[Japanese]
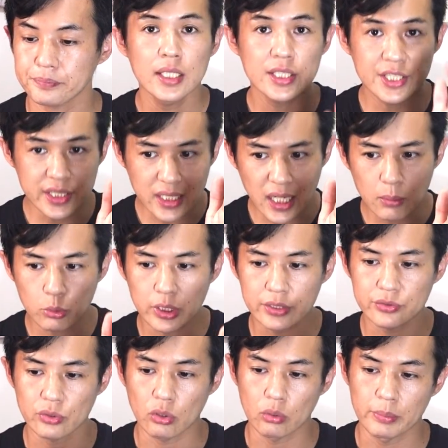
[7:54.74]
しかもで
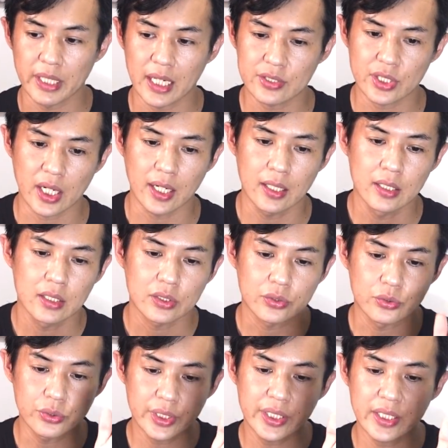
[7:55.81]
すよ皆さん
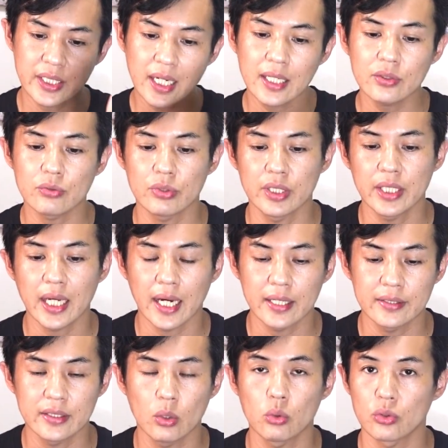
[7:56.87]
グリーンカントリーに
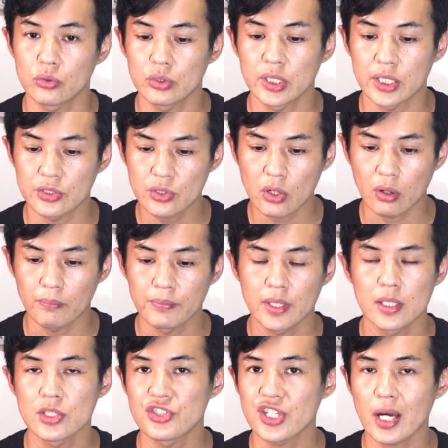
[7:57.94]
入っておる国でしょ
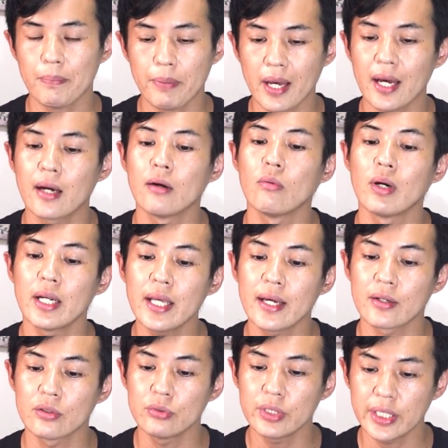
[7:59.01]
うジャパンは
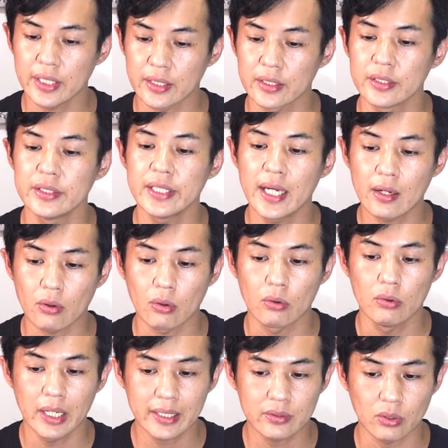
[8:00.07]
ね
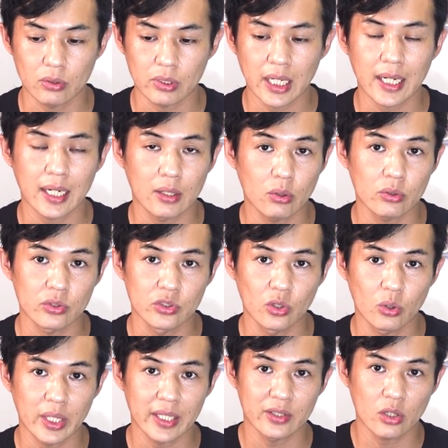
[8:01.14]
グリーンイエローレッドの中の
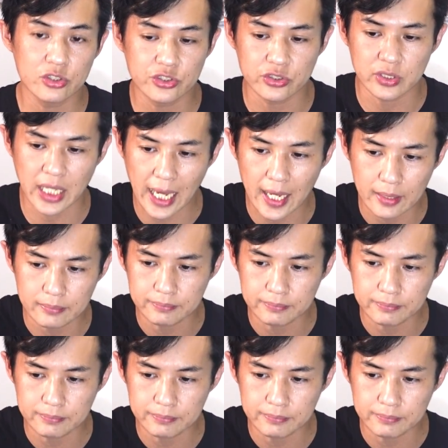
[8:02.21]
どれとすか